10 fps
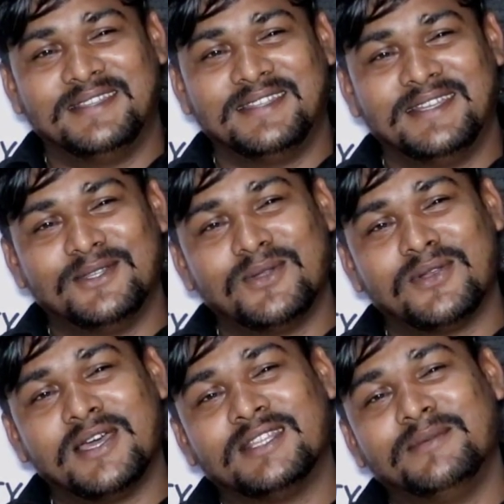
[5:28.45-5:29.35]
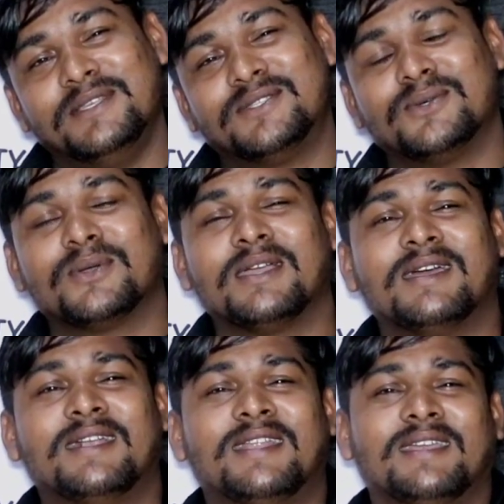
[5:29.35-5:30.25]
तने तो रात भी सो के
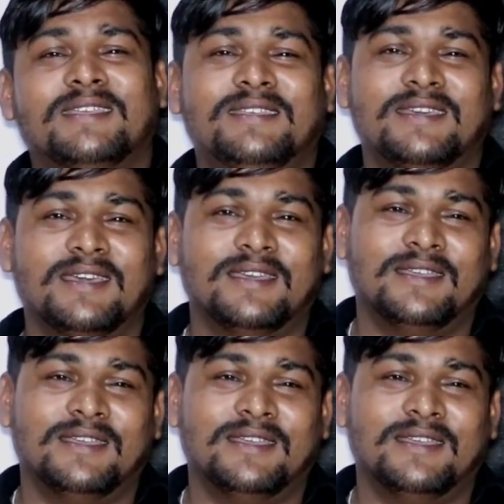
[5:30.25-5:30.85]
काट रखी है